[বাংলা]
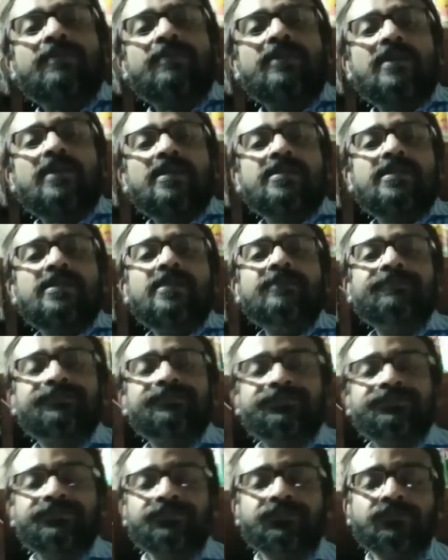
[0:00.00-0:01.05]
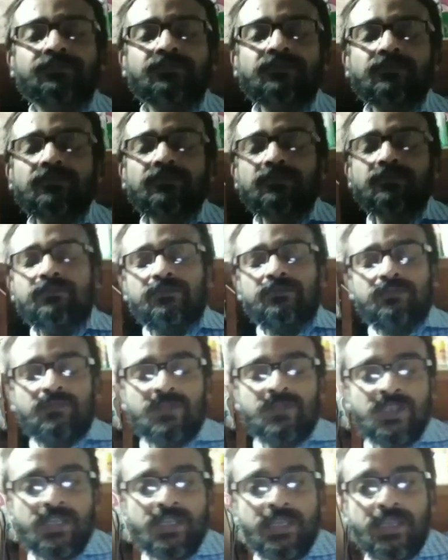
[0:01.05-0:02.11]
এবার আসি
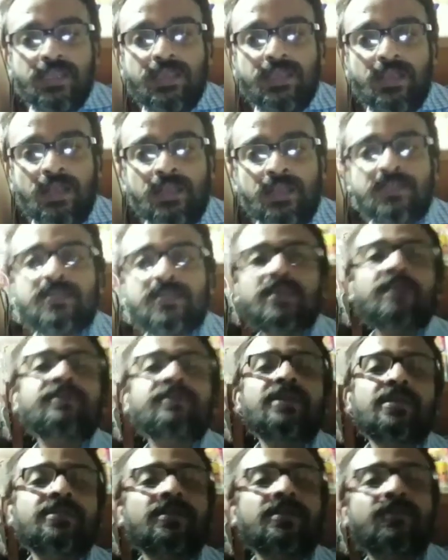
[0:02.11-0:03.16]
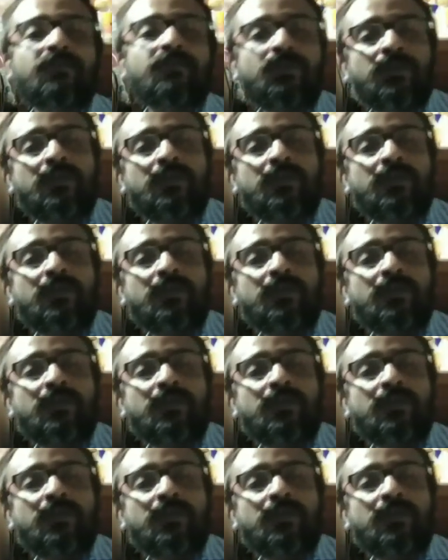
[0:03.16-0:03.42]
যে আজকে আমি আচ্ছা